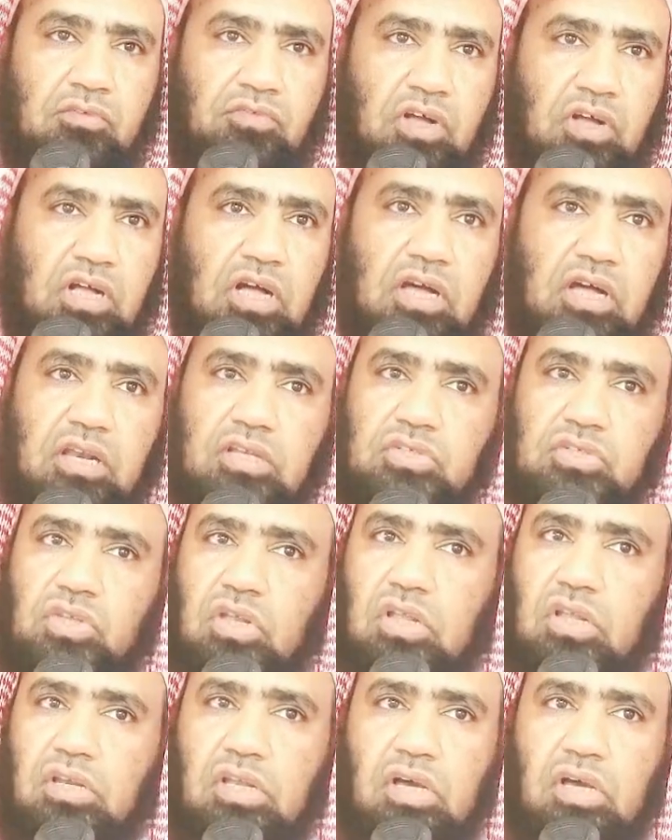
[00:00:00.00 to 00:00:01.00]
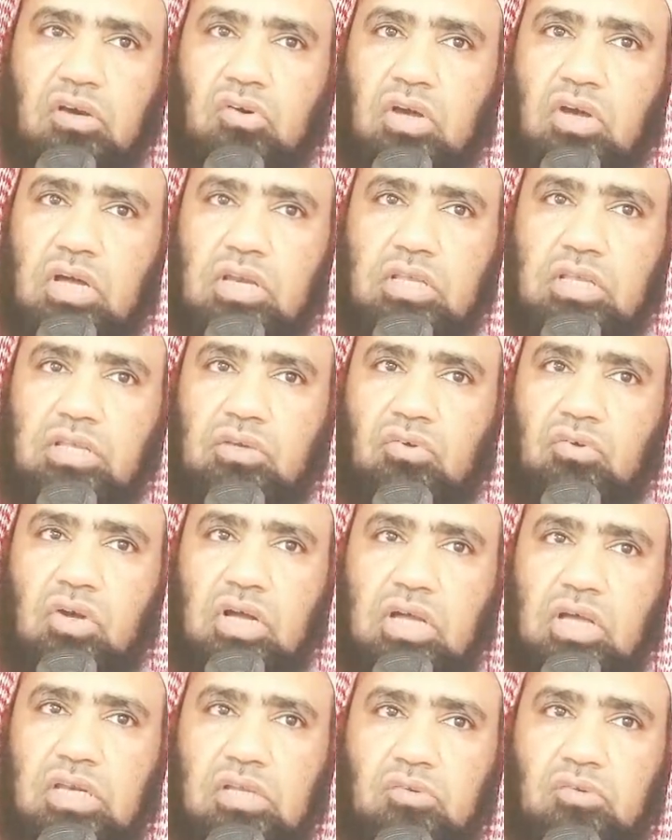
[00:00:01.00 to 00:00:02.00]
فقال صلى الله عليه
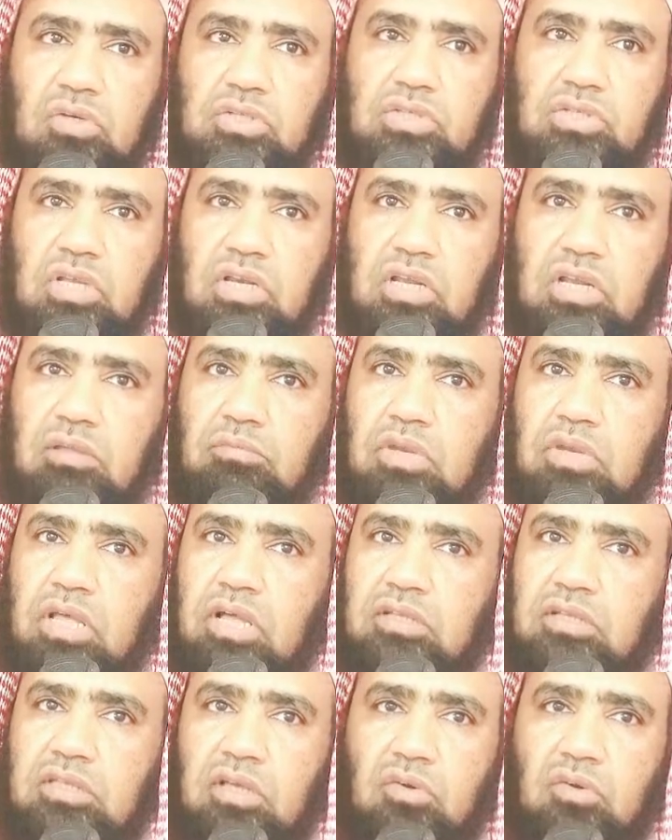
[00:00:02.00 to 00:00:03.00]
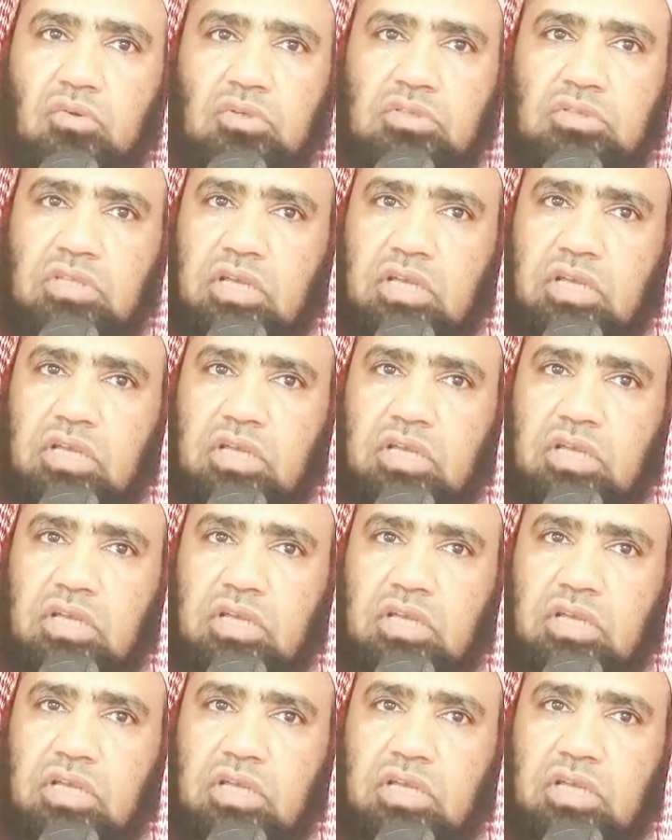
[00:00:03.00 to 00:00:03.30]
وآله وسلم لا تقل